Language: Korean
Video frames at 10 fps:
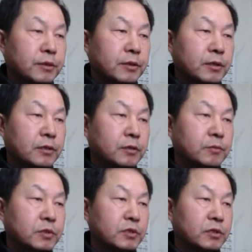아,
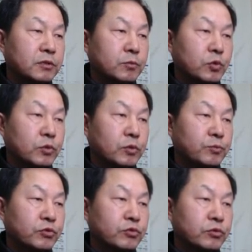그러면 이제 뭐
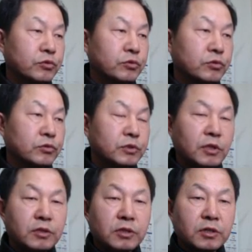북쿠크
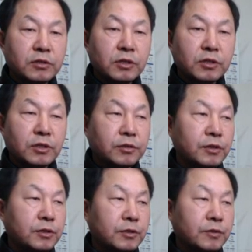사이트가 뜨게
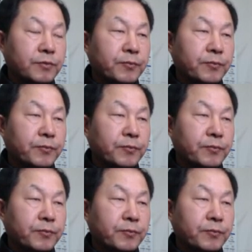되는데요.